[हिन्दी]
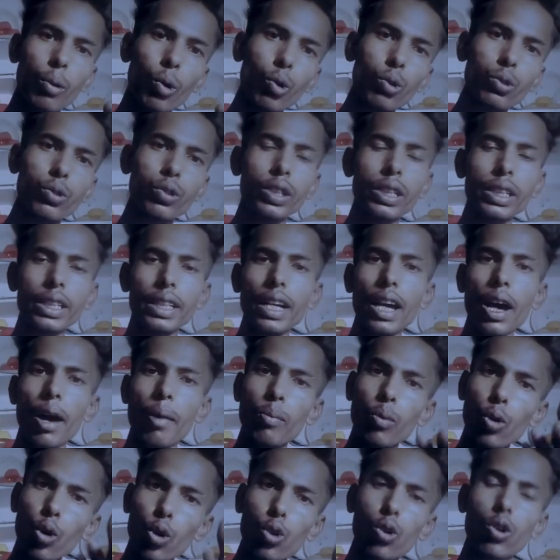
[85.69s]
भोसड़ी के
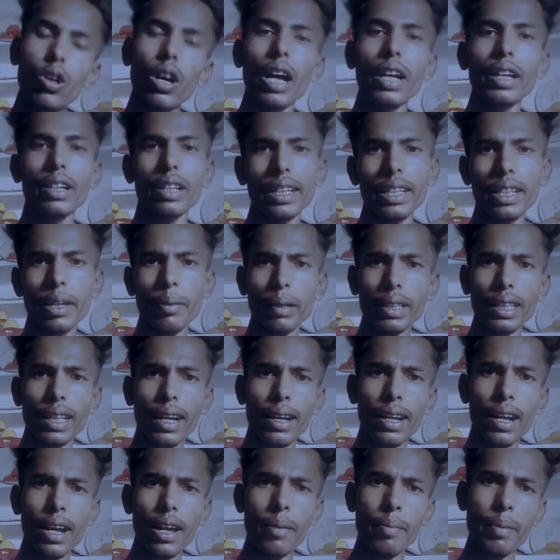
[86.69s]
हम लोग को काय के लिए
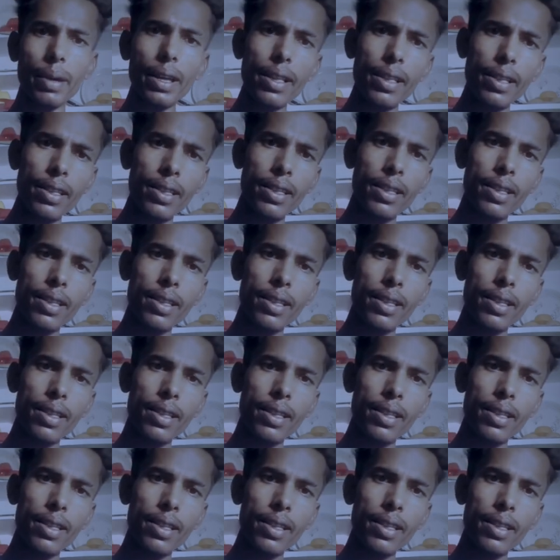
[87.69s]
बता रहा है भाई